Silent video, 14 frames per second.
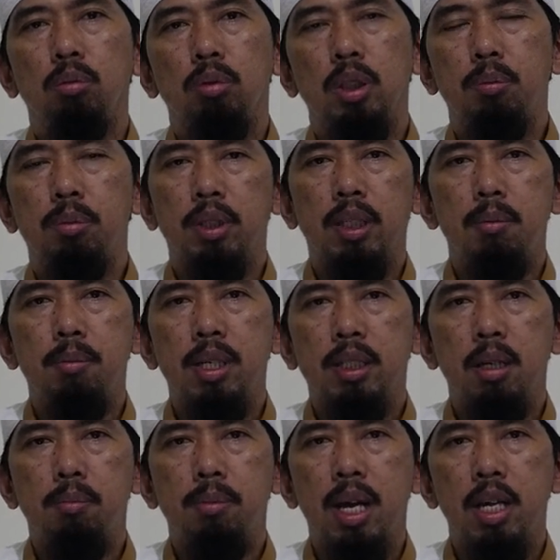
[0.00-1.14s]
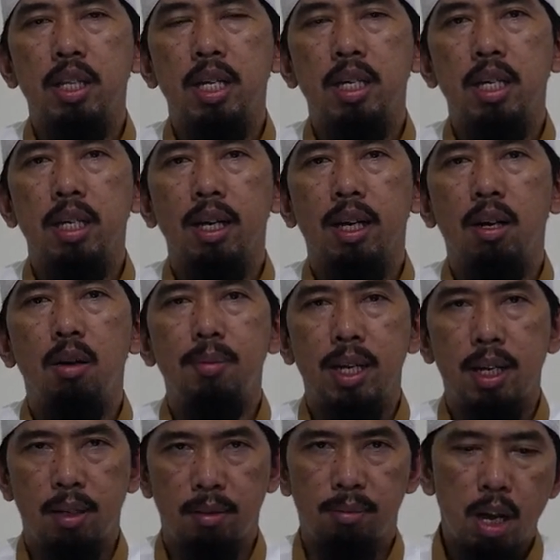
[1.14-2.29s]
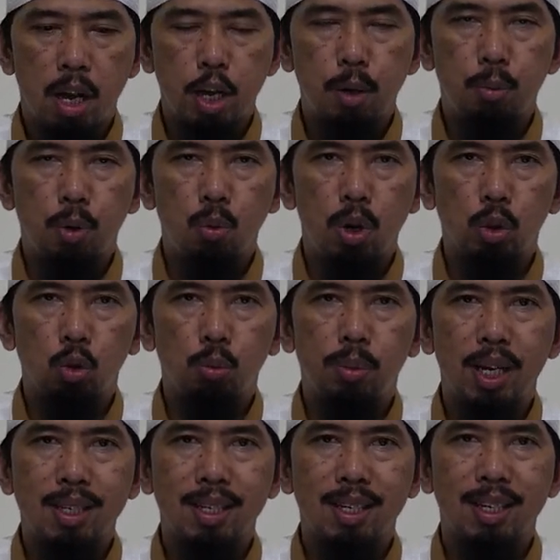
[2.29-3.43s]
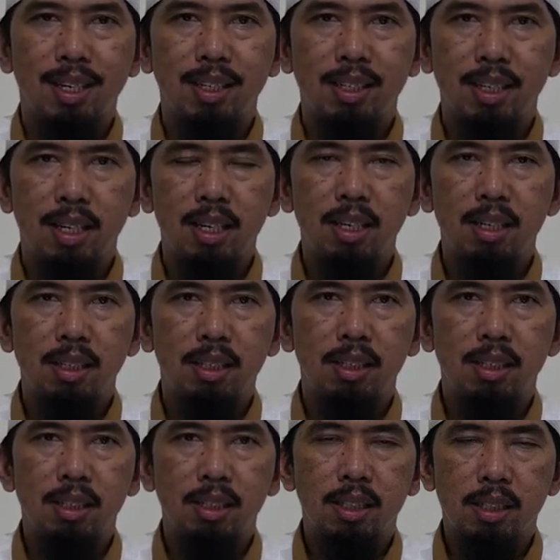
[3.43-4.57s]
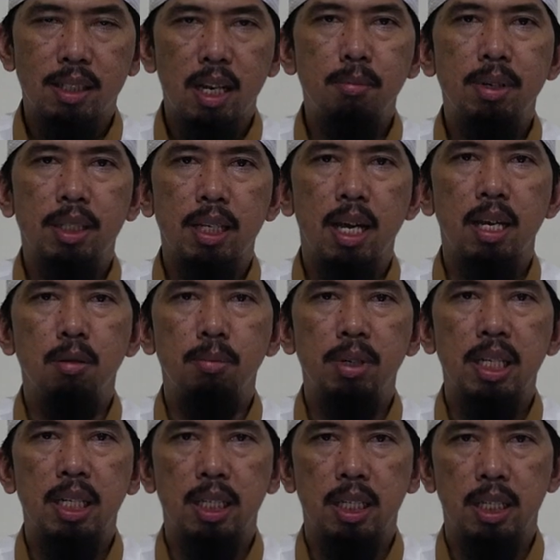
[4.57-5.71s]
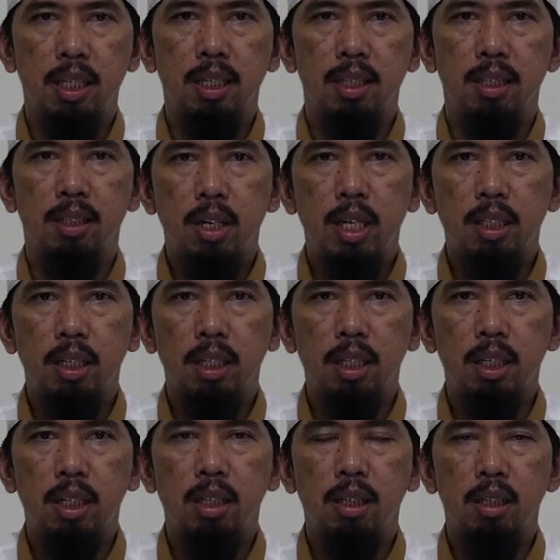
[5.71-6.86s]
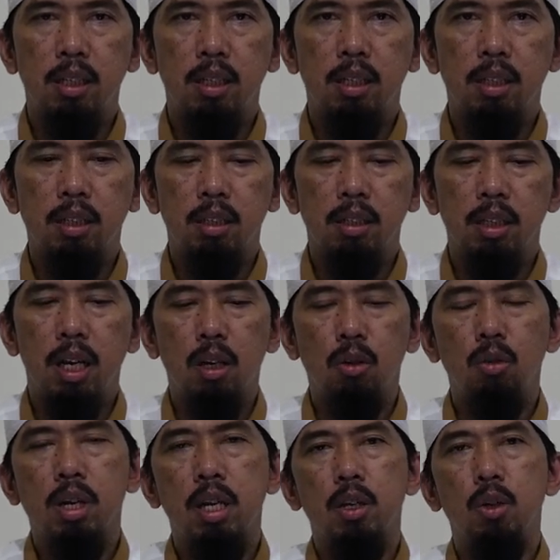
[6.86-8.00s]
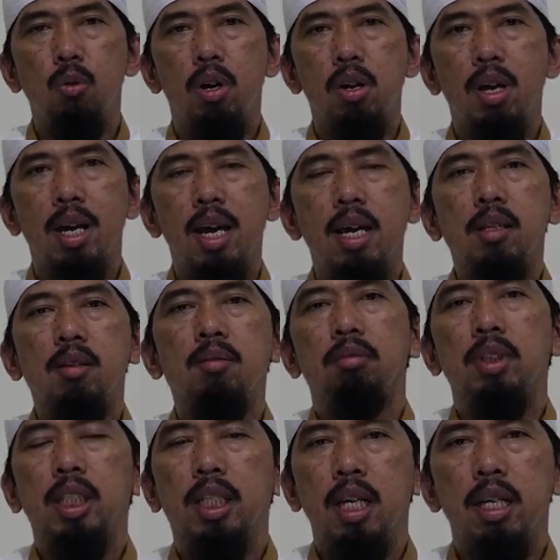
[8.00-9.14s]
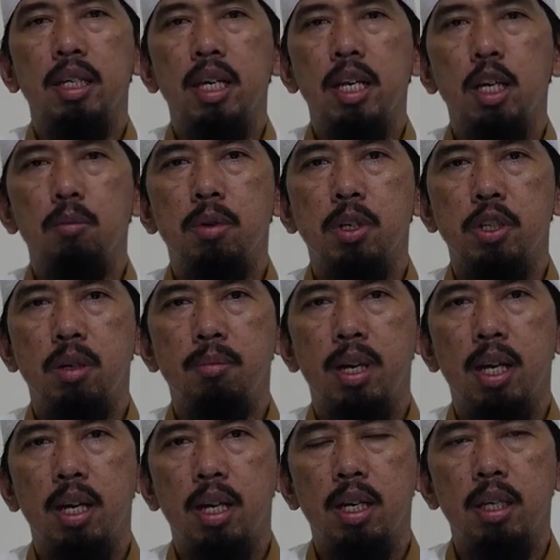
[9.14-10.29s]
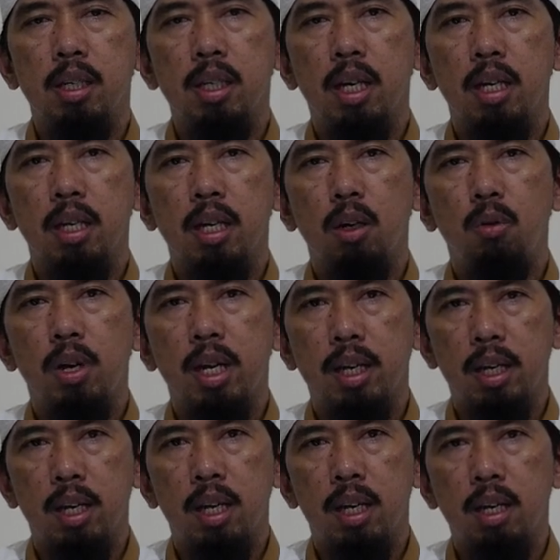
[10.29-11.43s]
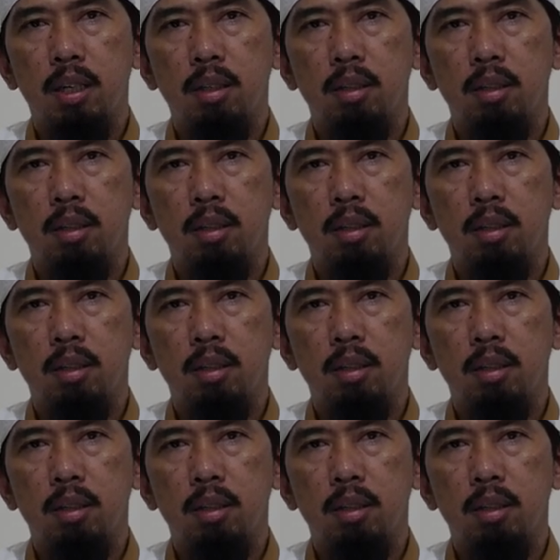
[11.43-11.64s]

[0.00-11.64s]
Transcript: yang pertama tanpa azan dan iqamah. Adapun waktu pelaksanaannya setelah matahari meninggi. Salat Id dilakukan dua rakaat jika dia ingin berjamaah dengan keluarga,